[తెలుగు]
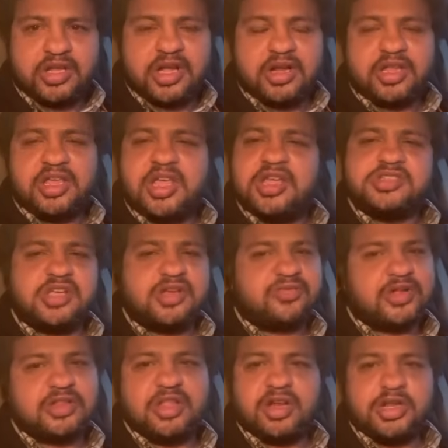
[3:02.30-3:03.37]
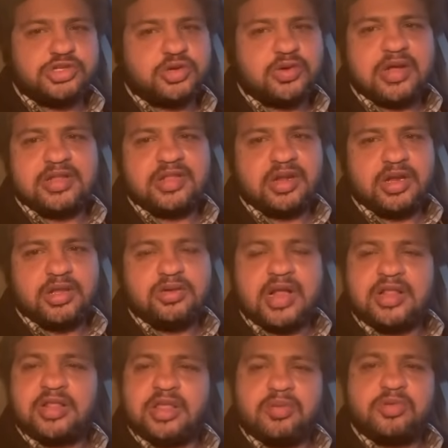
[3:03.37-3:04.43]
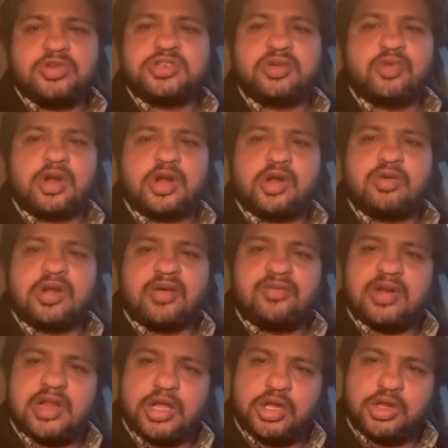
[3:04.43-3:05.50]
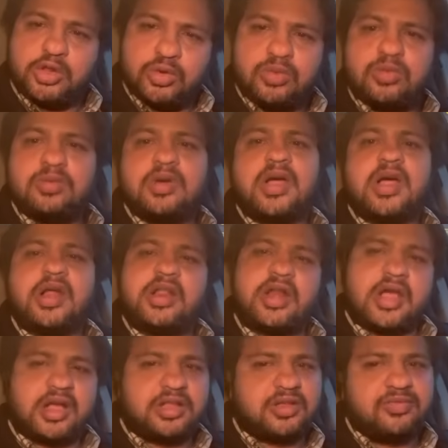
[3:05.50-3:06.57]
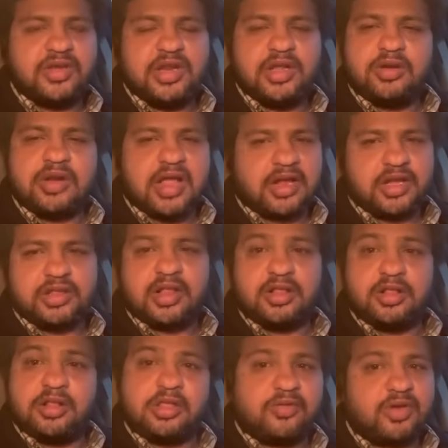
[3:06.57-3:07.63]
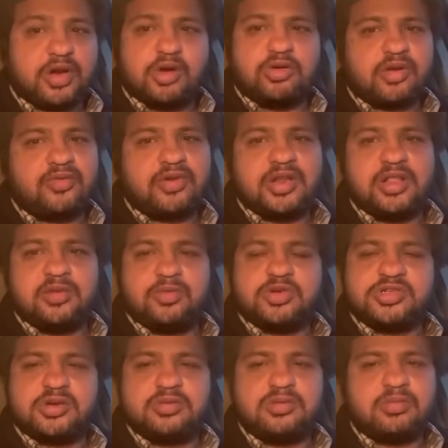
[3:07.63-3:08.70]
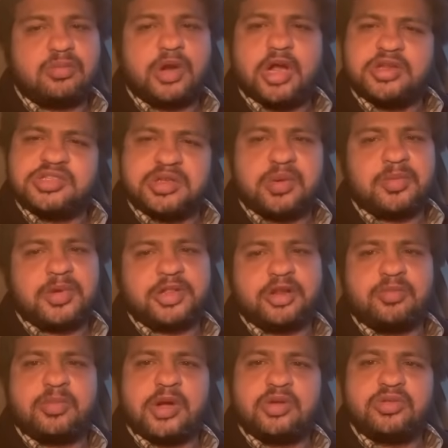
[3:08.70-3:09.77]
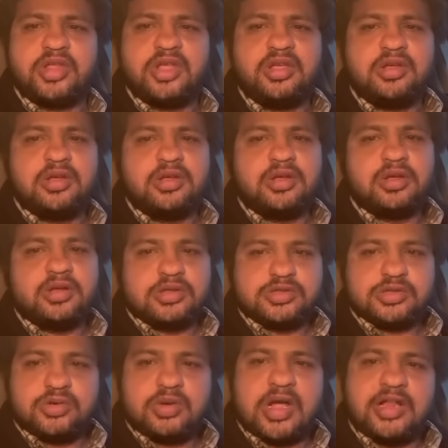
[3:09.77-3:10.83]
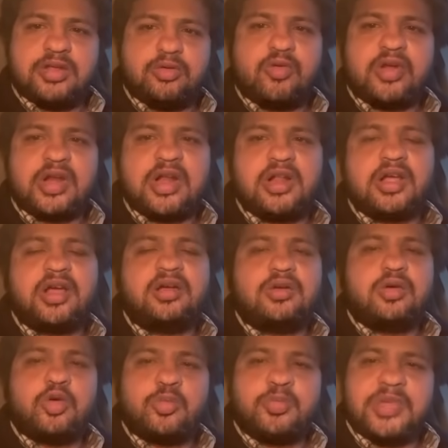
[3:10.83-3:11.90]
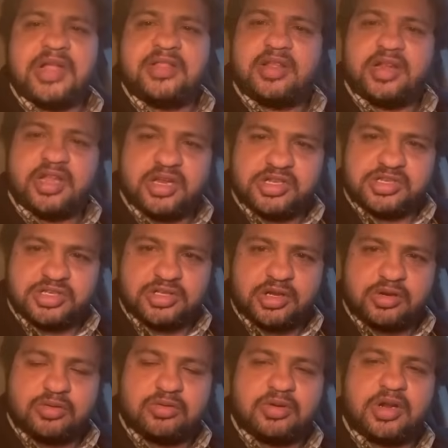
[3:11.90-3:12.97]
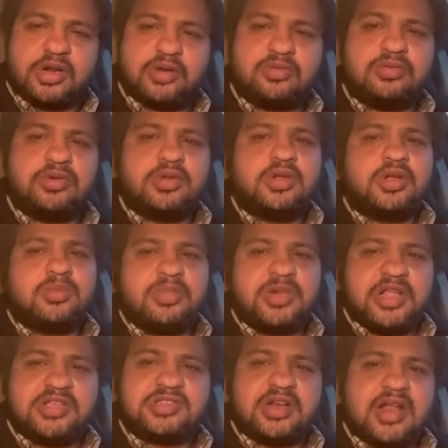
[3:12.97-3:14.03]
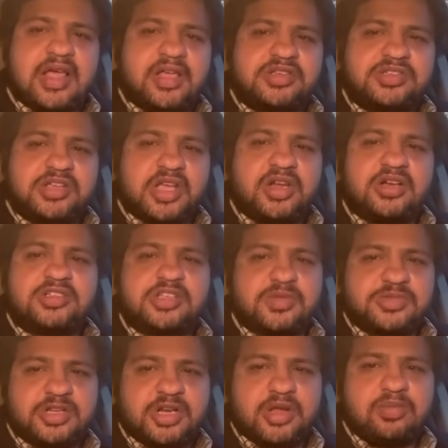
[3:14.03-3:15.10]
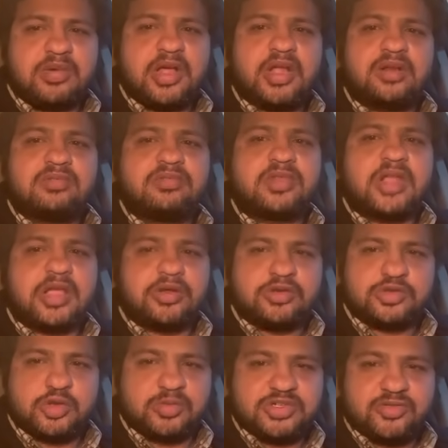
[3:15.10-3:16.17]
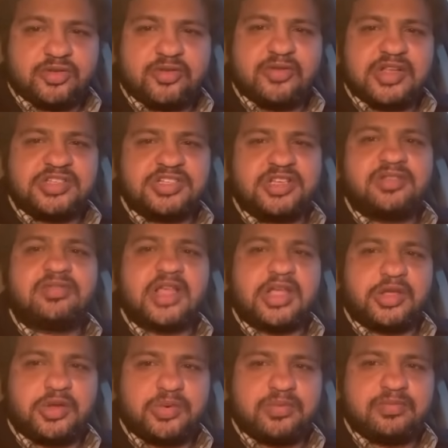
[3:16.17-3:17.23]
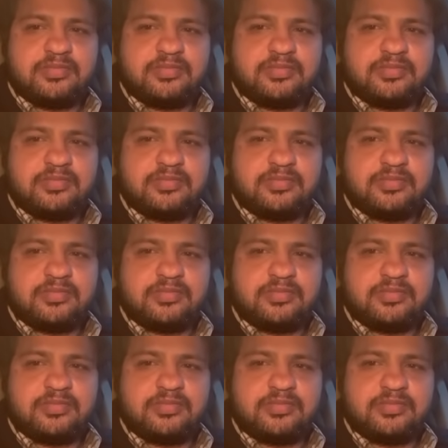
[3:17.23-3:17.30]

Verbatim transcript: కానీ కేజీఎఫ్ అంత రేంజ్లో అయితే లేదు అంత ఎమోషన్ వర్కౌట్ అవ్వలేదు అని నాకైతే ఫీలింగ్ నాకైతే అంత వర్కౌట్ అవ్వలేదు ఎమోషన్ కానీ సినిమా మాత్రం బాగుంది సో అది ఓవరాల్గా హోప్ మీ అందరికీ నచ్చింది అనుకుంటున్నాను ప్లీజ్ లైక్ షేర్ అండ్ సబ్స్క్రైబ్ థ్యాంక్ యూ సో మచ్ ఫర్ వాచింగ్ థ్యాంక్ యూ